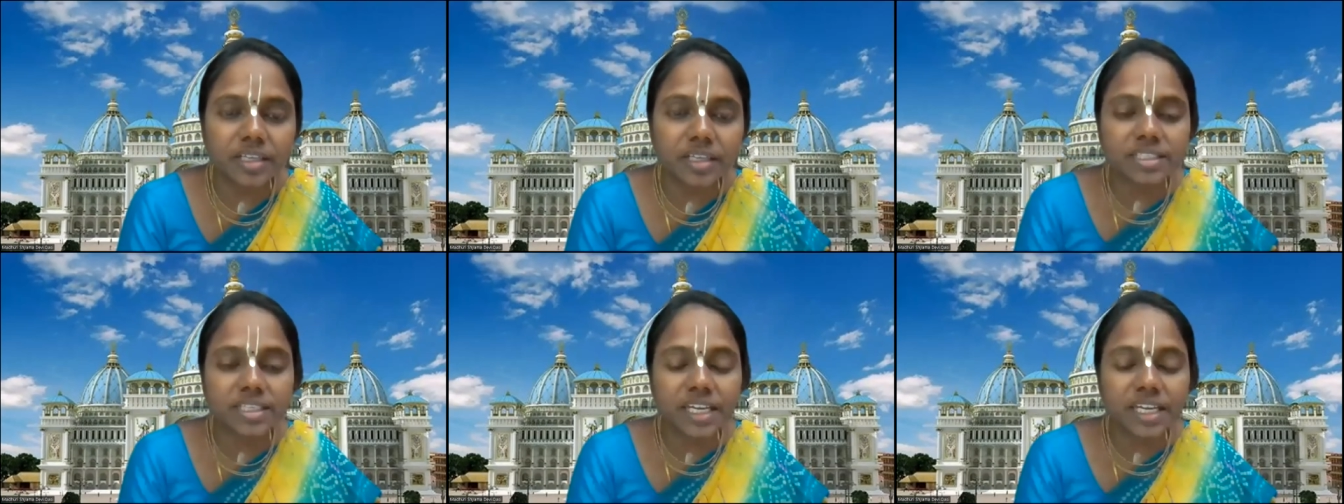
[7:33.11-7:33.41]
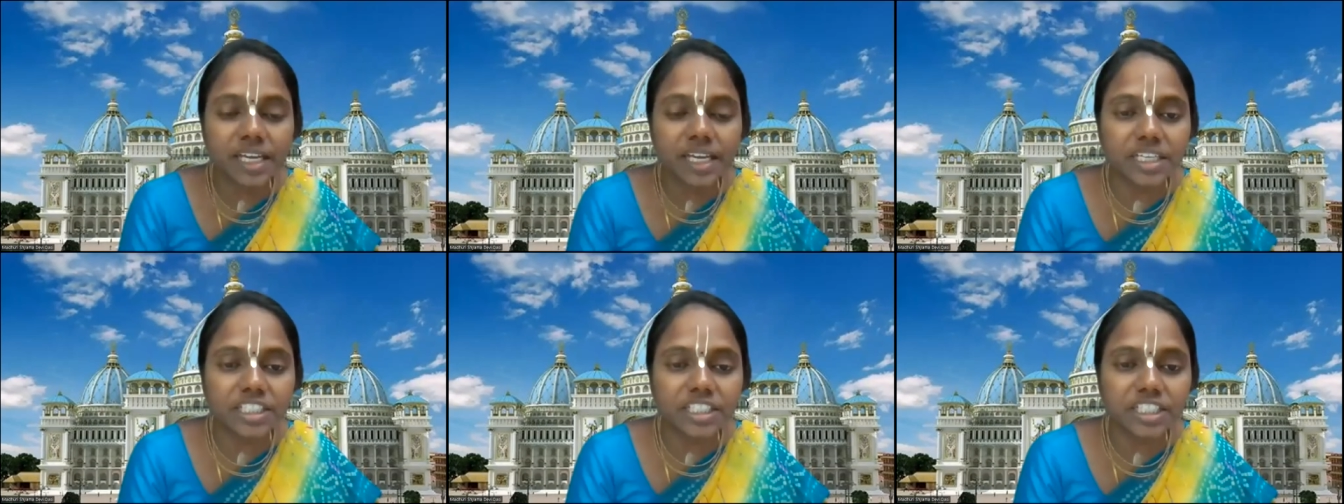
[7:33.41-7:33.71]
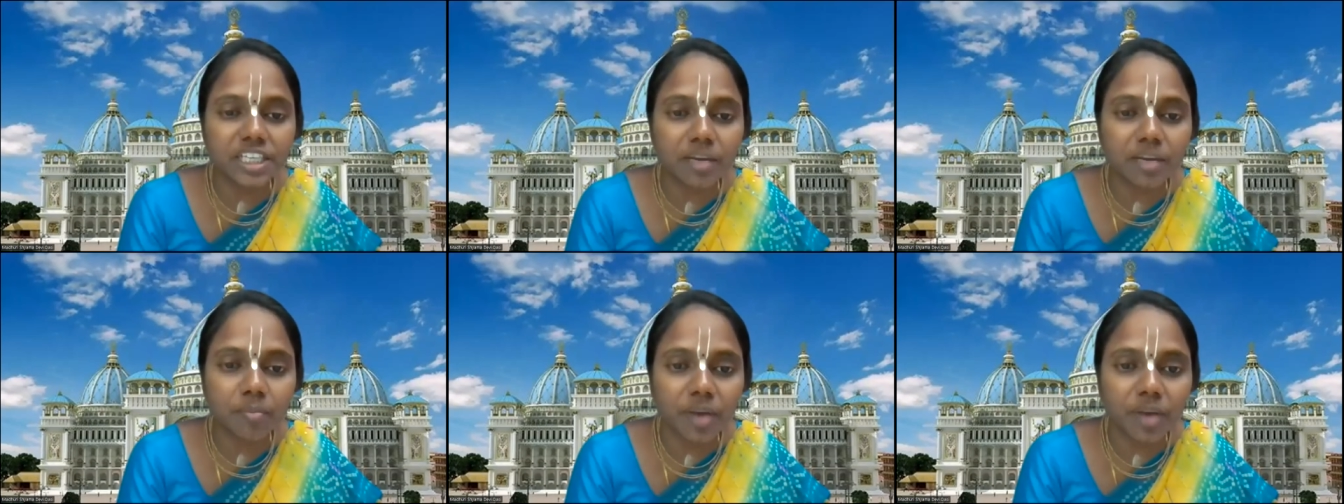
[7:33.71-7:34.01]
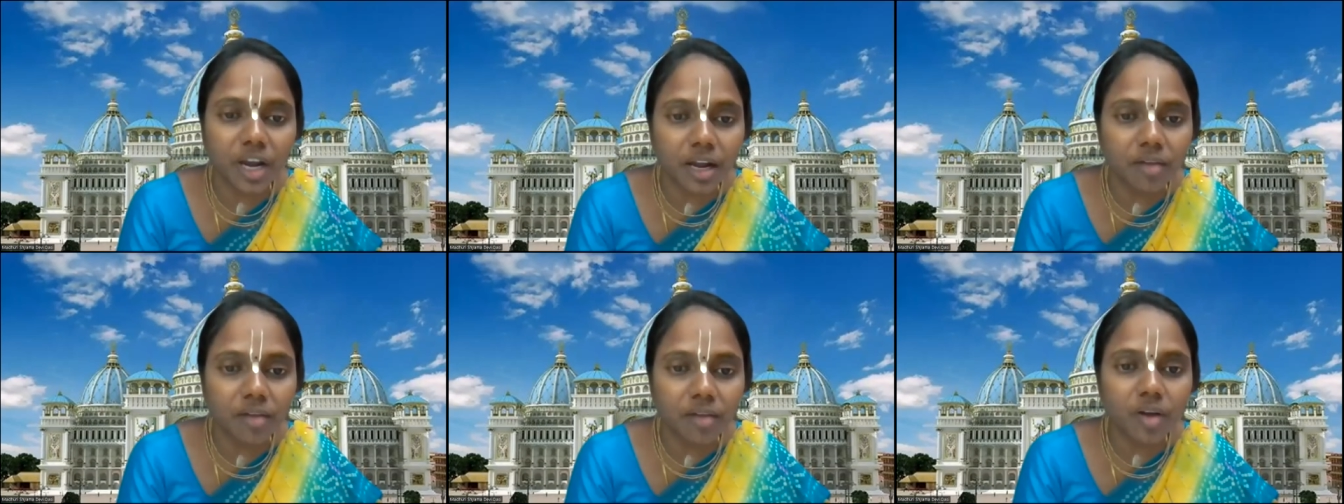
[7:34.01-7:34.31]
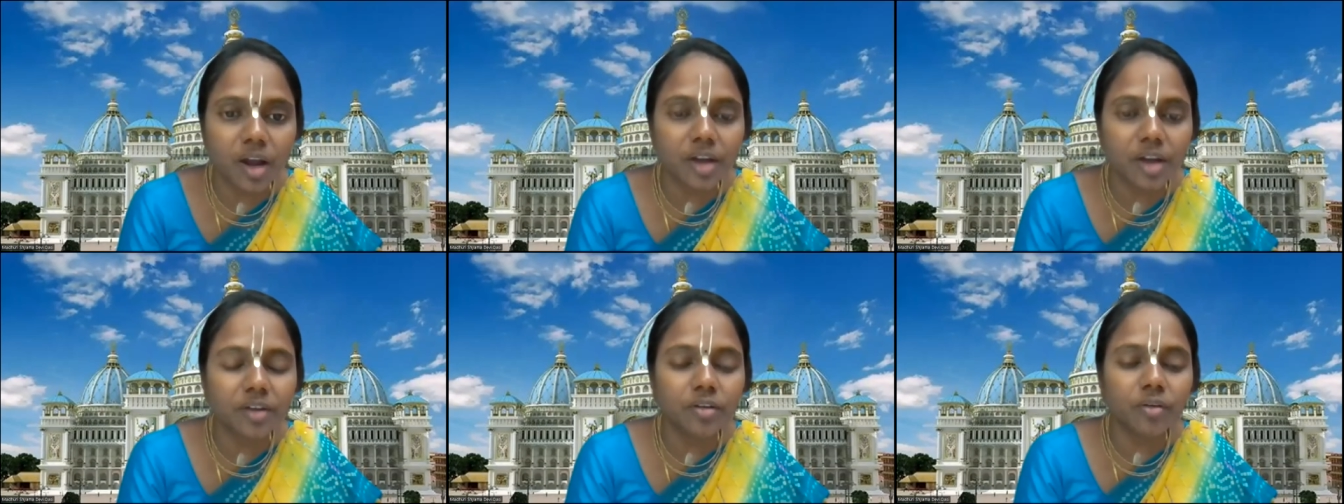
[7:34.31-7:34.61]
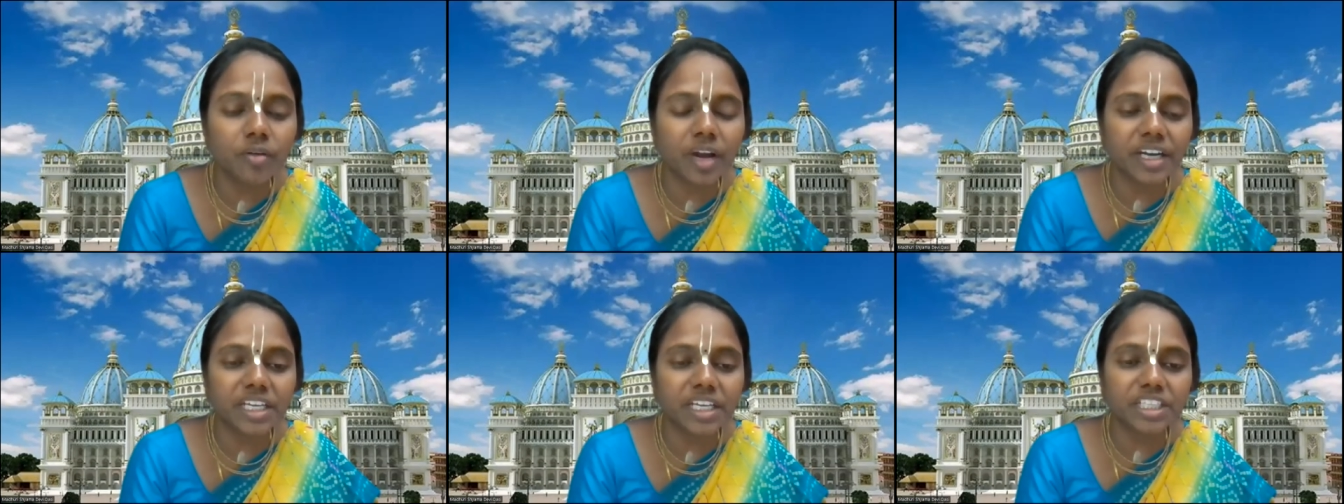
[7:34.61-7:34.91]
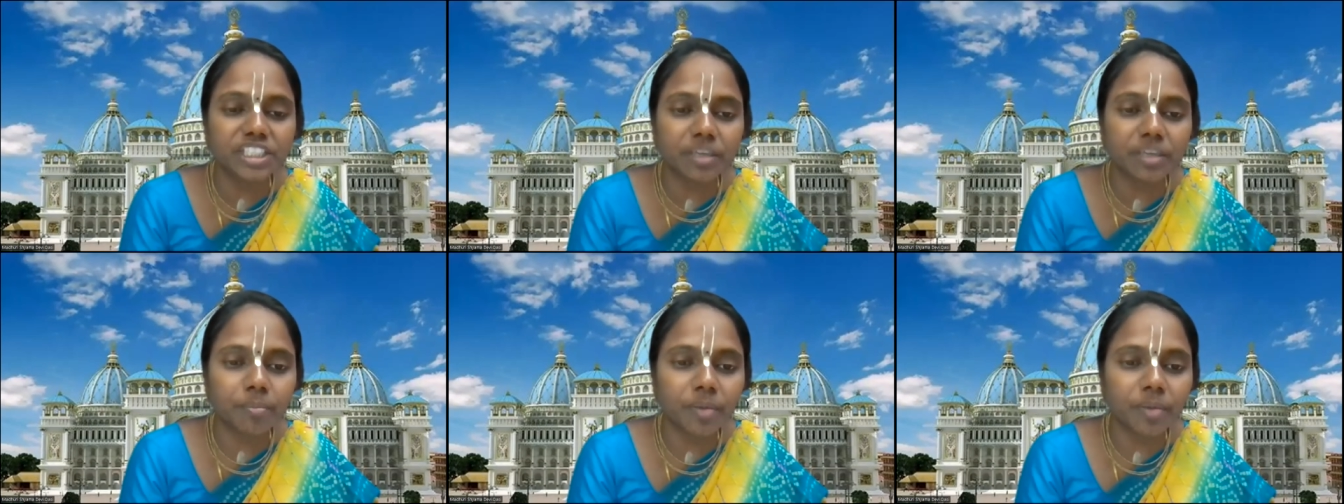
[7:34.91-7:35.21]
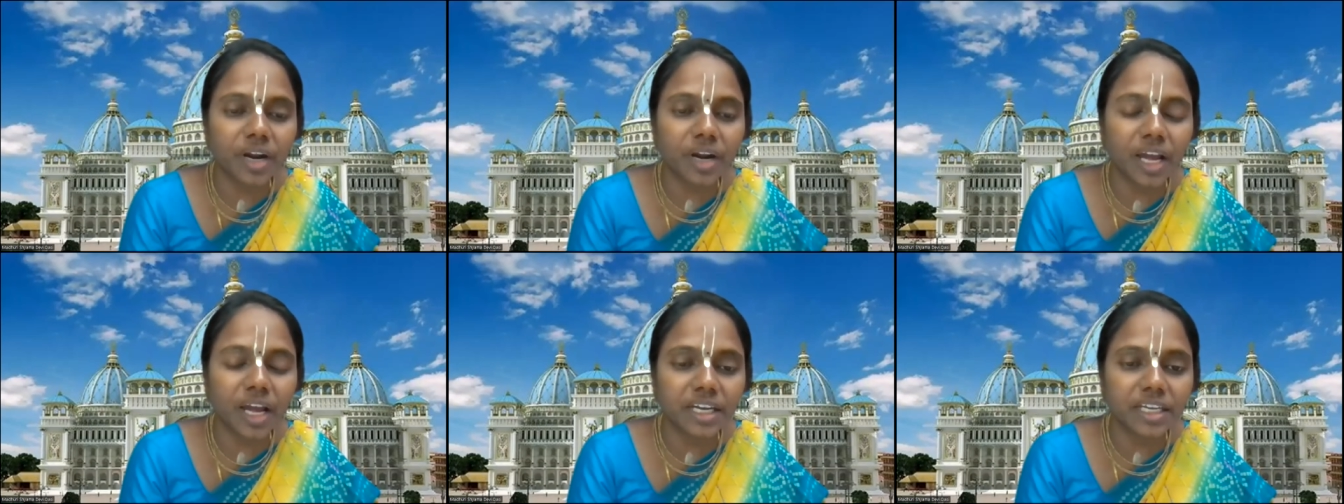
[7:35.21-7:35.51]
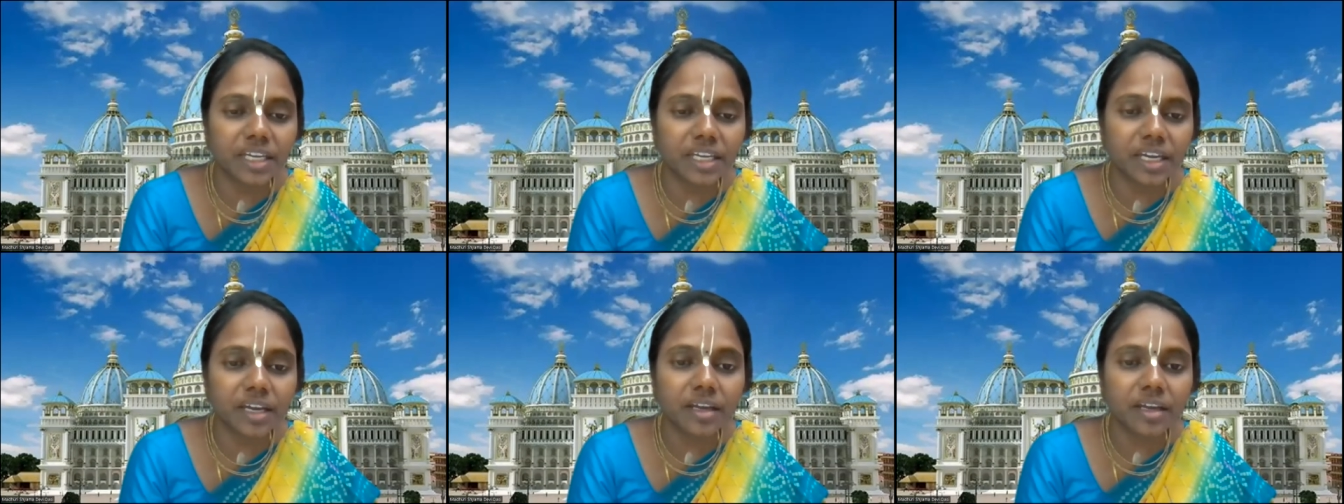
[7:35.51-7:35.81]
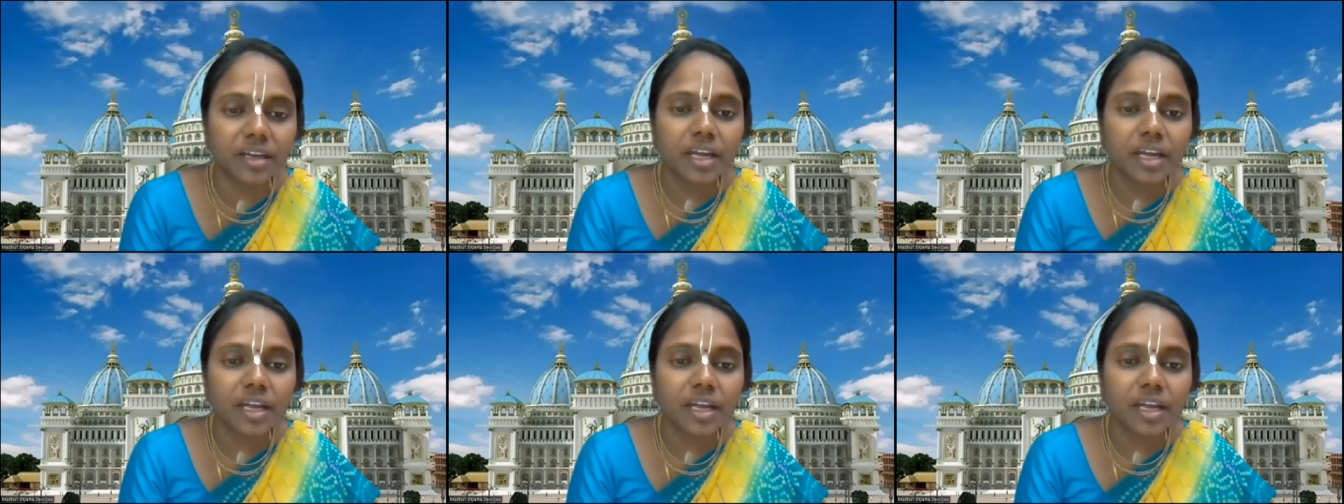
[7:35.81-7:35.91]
శ్రీకృష్ణ భగవానుడు అని చెప్పడానికి